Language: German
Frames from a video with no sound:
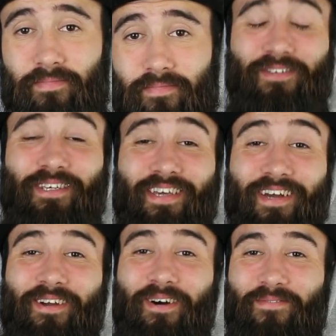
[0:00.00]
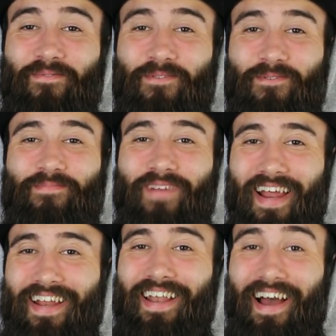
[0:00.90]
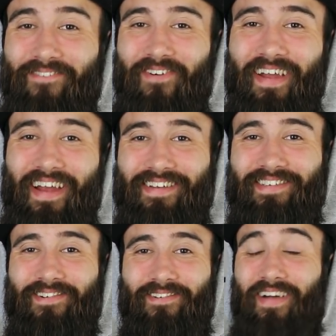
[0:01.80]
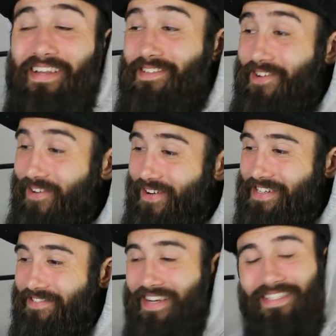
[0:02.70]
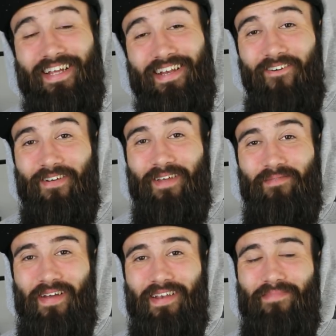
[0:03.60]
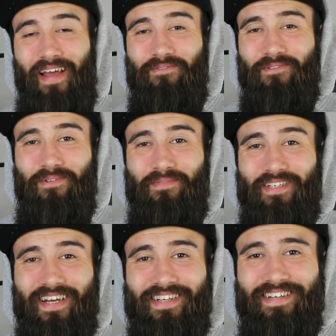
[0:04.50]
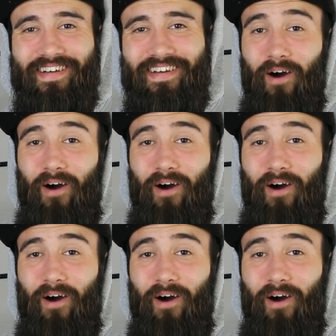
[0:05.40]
Und hier kommt nun meine Live-Reaktion, weil ich glücklicherweise genau in dem Moment im Livestream steckte,